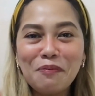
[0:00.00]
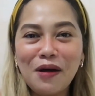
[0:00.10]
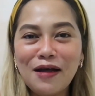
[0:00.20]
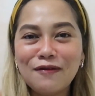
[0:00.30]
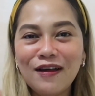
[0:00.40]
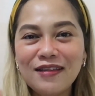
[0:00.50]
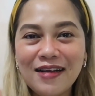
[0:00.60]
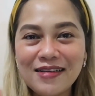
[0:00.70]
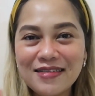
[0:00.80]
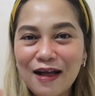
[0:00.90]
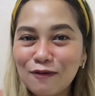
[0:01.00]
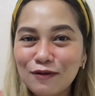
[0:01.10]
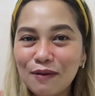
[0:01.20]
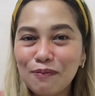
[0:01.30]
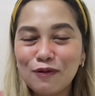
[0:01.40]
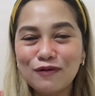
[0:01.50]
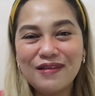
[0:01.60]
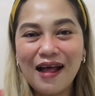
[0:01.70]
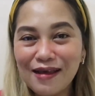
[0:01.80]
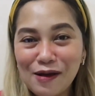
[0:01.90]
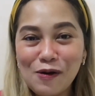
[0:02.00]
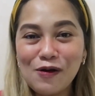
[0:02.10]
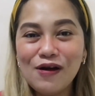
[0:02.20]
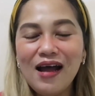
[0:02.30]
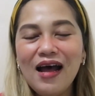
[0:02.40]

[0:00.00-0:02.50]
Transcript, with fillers: papano ay nakasahod na po tayo.